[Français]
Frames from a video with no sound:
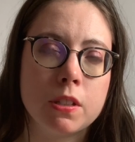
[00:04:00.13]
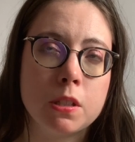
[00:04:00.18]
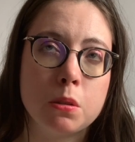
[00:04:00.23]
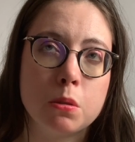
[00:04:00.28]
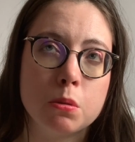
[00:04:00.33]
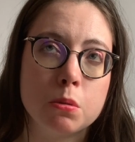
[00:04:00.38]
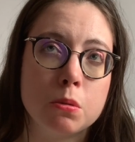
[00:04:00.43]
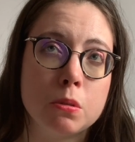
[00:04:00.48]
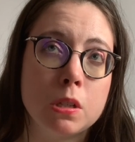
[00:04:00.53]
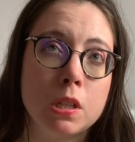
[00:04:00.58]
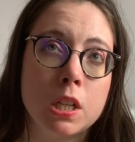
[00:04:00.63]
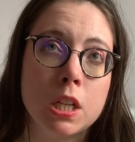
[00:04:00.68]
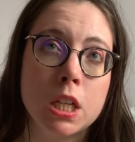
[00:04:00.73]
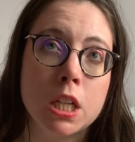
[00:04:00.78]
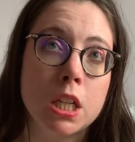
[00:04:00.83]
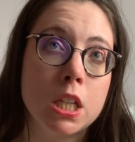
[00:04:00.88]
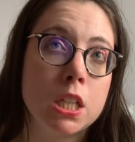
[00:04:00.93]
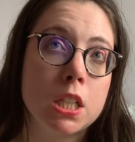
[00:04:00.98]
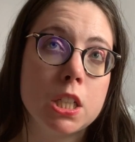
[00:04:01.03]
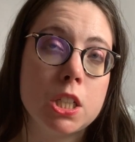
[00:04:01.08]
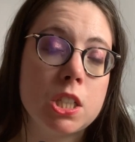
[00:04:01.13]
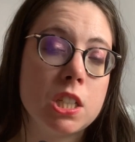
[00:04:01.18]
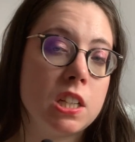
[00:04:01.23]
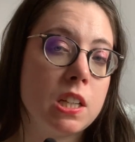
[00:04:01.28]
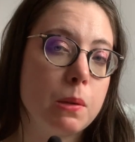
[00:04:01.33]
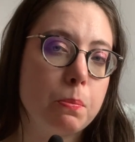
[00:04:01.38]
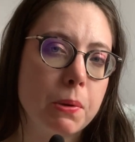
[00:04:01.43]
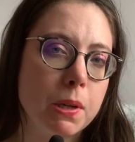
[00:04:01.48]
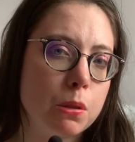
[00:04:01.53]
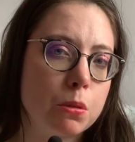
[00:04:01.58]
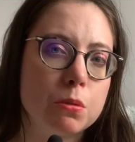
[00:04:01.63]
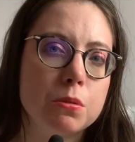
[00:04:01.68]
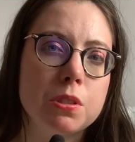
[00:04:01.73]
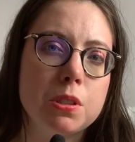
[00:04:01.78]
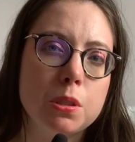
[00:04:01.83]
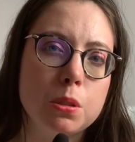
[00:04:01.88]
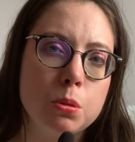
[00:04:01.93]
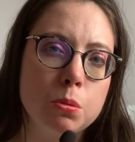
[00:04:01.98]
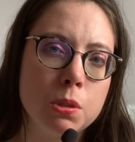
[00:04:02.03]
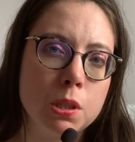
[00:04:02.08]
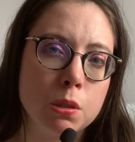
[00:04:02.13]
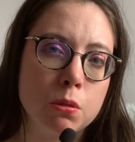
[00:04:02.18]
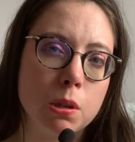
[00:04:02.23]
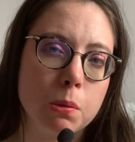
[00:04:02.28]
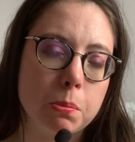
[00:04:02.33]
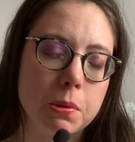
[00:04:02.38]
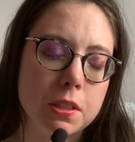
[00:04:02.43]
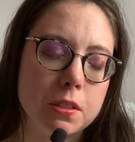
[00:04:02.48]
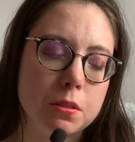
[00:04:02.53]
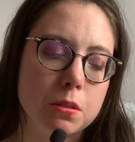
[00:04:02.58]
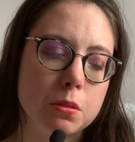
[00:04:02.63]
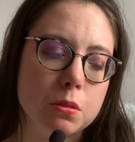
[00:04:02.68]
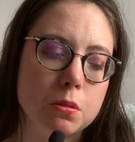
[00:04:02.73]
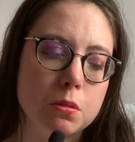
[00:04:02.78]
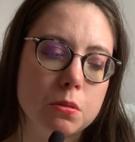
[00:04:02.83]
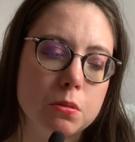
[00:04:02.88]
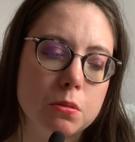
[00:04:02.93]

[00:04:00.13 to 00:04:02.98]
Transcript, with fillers: que j'allais pas continuer, quoi, parce que.